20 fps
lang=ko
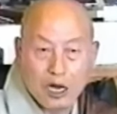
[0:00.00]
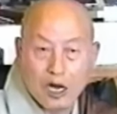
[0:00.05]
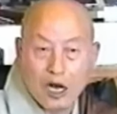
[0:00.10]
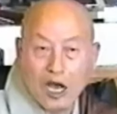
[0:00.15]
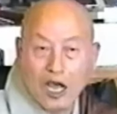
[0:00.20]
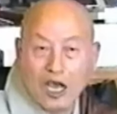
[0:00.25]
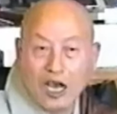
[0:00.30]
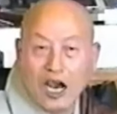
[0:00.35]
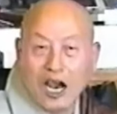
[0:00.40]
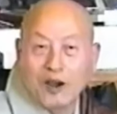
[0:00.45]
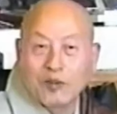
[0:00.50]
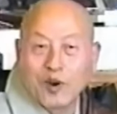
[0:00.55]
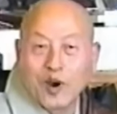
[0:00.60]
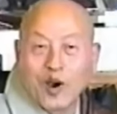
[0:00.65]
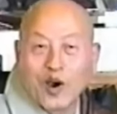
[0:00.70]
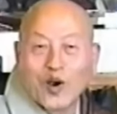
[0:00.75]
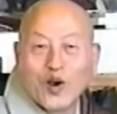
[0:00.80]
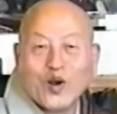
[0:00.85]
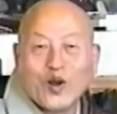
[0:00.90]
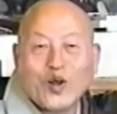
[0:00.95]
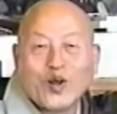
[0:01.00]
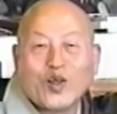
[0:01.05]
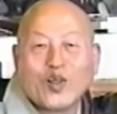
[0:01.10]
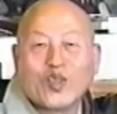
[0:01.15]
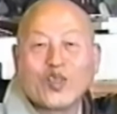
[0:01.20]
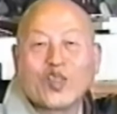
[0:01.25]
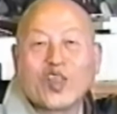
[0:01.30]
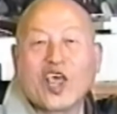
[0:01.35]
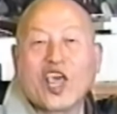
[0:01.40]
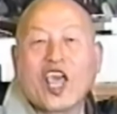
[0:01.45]
가까이 가면
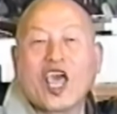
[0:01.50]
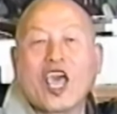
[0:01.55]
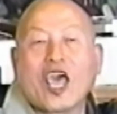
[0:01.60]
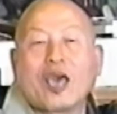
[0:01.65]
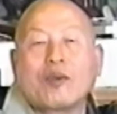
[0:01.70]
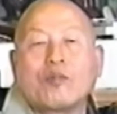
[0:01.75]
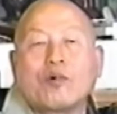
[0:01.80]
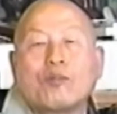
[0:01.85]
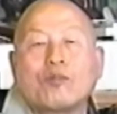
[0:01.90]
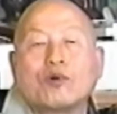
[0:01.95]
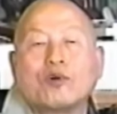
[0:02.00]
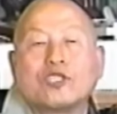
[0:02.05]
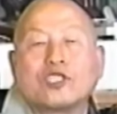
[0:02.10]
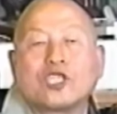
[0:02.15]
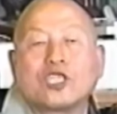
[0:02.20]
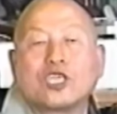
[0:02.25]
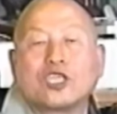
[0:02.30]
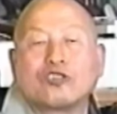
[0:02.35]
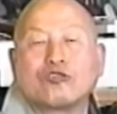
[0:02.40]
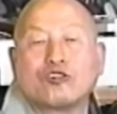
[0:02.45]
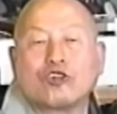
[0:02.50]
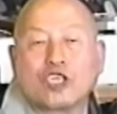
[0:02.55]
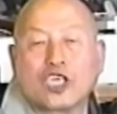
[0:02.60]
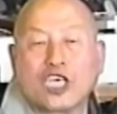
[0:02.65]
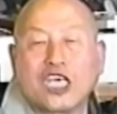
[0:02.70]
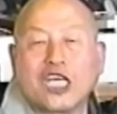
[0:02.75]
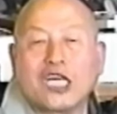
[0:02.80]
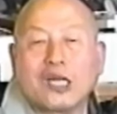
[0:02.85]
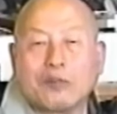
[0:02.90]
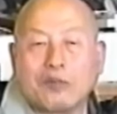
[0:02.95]
내 몸을 지키주는
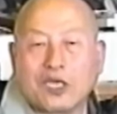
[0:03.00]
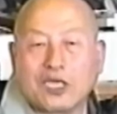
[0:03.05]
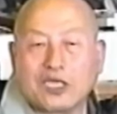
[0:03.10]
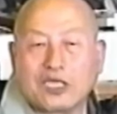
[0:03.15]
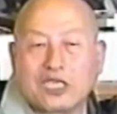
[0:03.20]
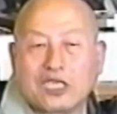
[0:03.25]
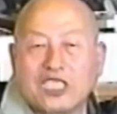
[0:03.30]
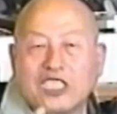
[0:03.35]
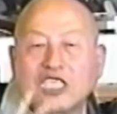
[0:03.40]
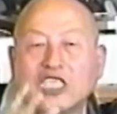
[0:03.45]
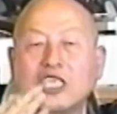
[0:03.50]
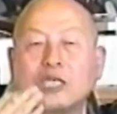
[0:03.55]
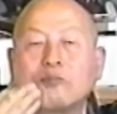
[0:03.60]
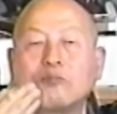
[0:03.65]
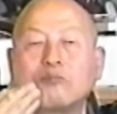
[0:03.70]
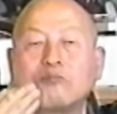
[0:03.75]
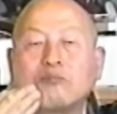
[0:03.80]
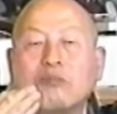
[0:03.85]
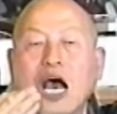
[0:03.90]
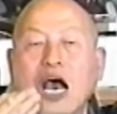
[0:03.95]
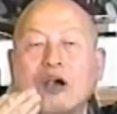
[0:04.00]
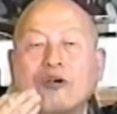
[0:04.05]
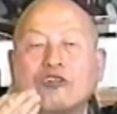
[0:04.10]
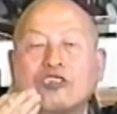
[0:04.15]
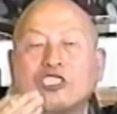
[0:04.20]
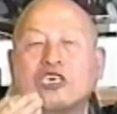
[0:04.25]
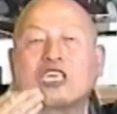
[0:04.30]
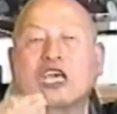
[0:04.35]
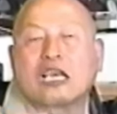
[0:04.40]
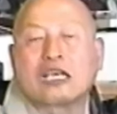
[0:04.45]
기름이 있어.
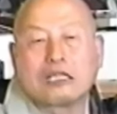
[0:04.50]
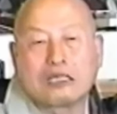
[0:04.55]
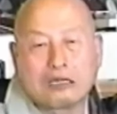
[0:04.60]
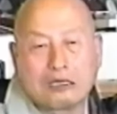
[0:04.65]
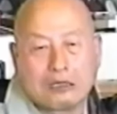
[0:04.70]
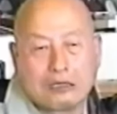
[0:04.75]
침하고 청액.